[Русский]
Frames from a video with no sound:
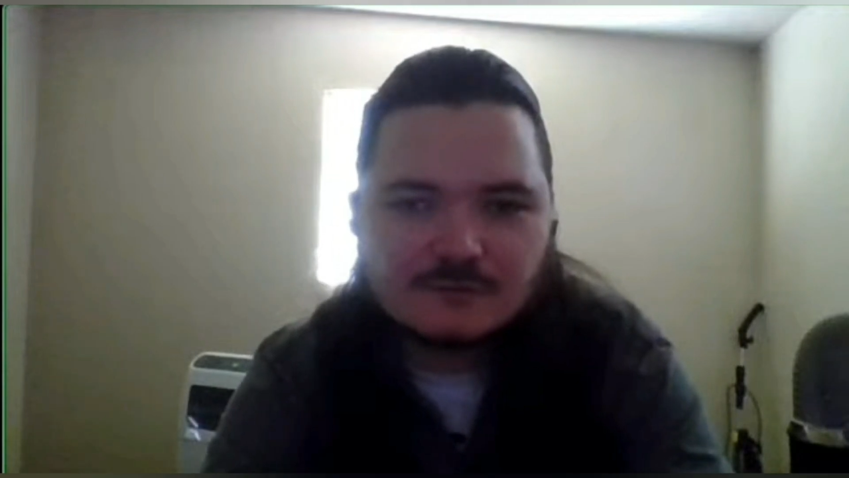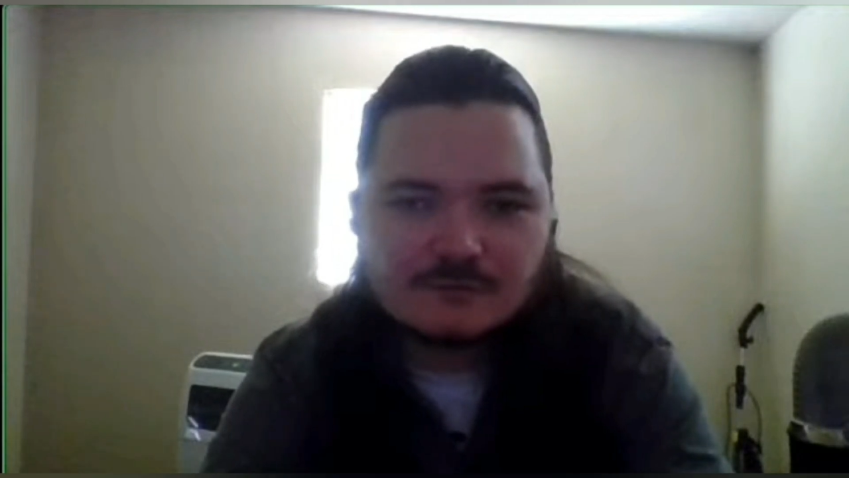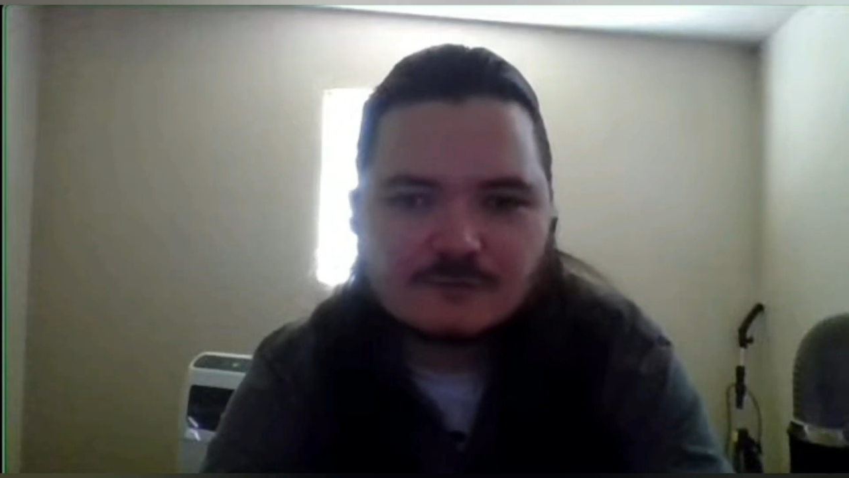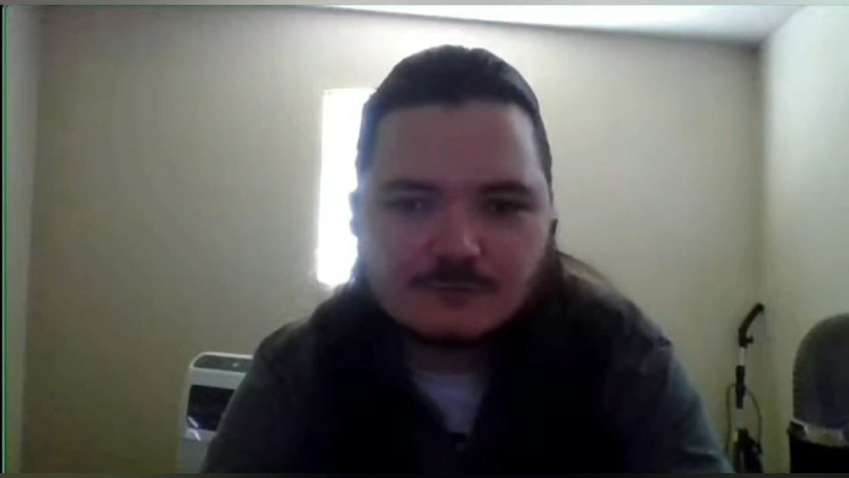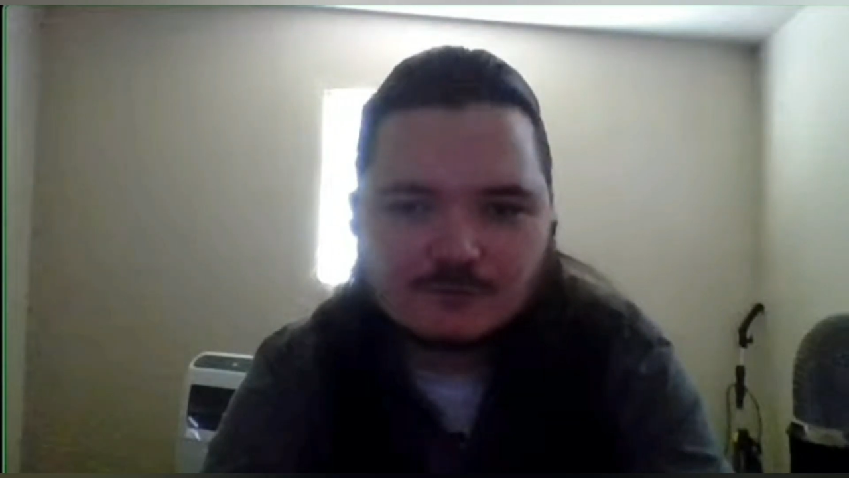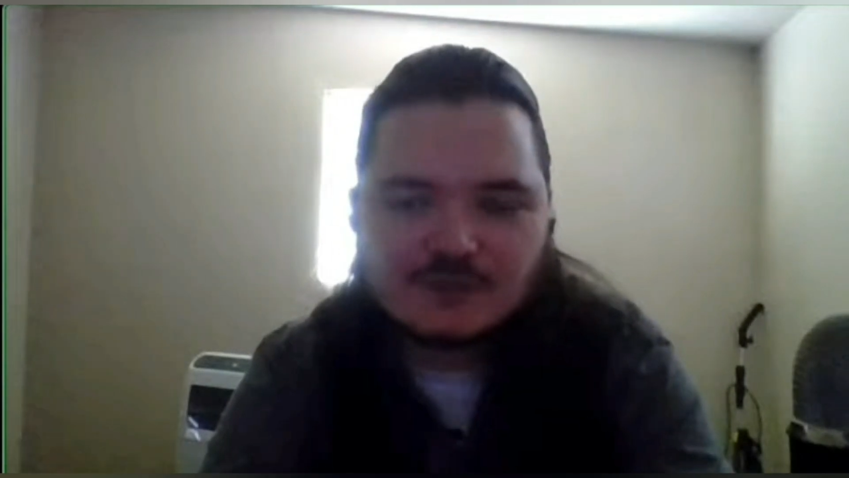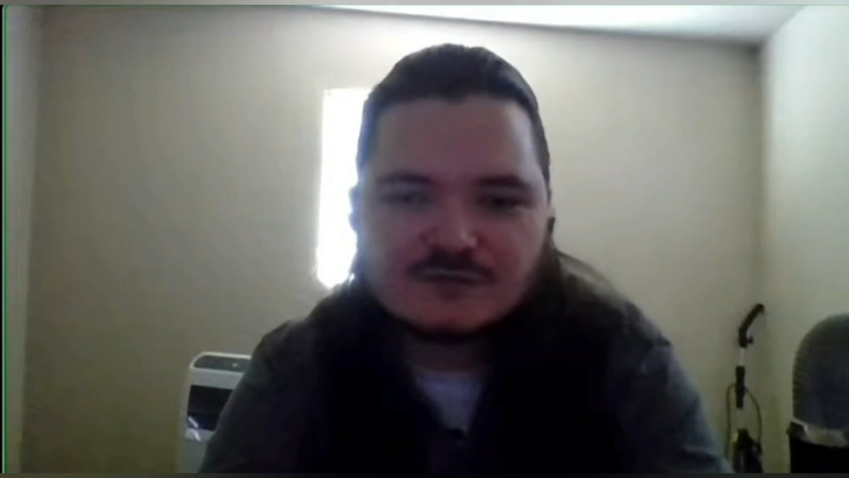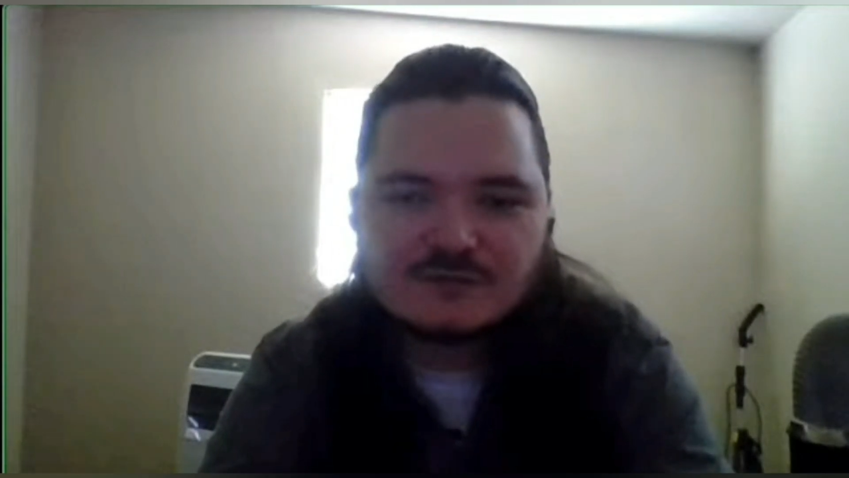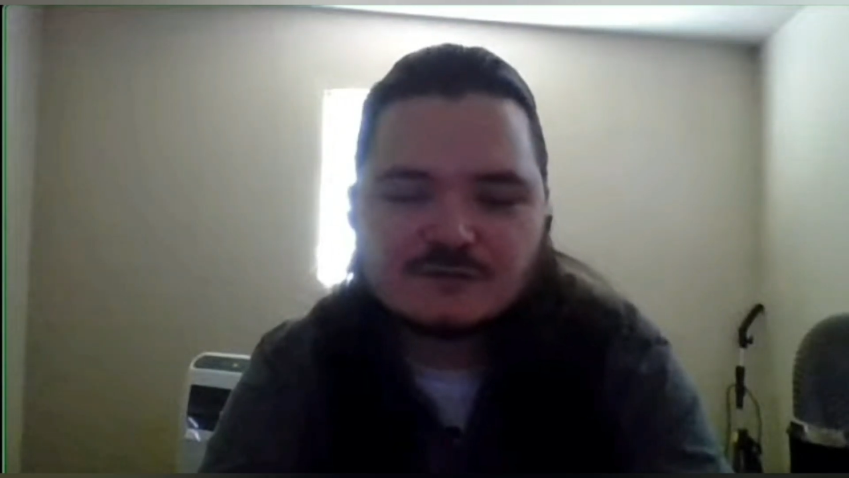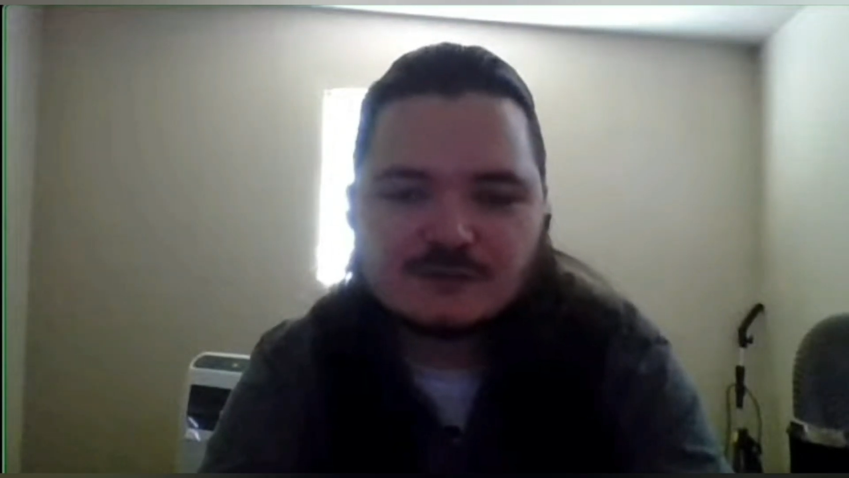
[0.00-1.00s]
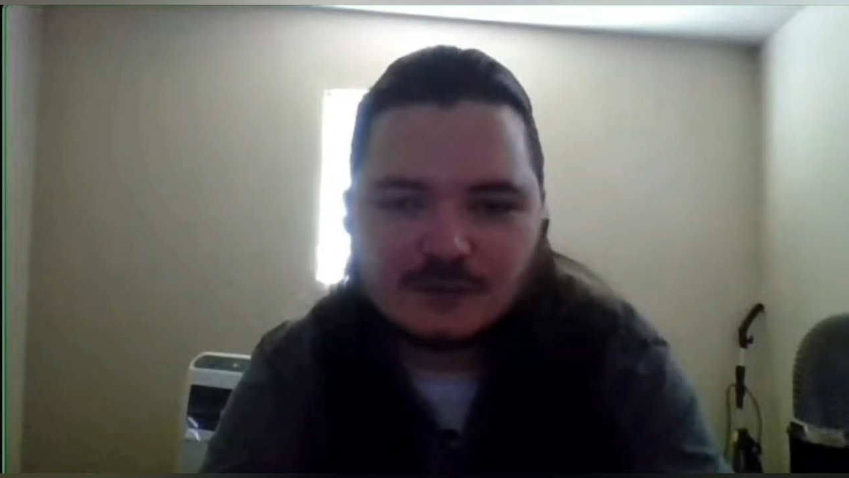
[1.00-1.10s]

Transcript: это вот Осетия,